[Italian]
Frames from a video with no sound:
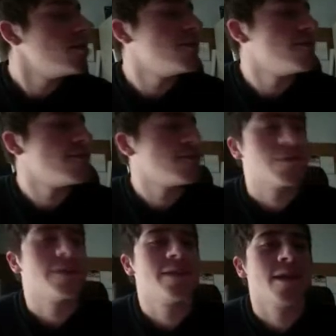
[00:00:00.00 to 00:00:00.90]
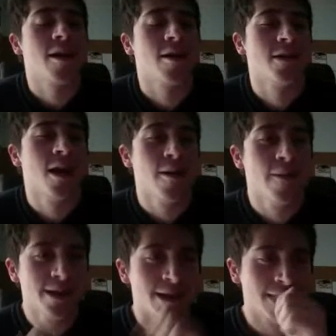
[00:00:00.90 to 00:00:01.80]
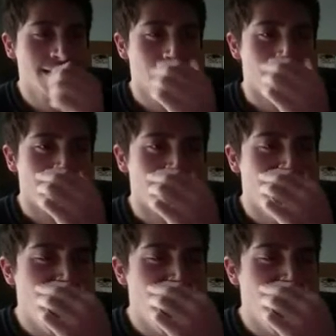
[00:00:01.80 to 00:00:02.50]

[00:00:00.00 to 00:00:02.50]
Mm, questa è una cosa abbastanza bella.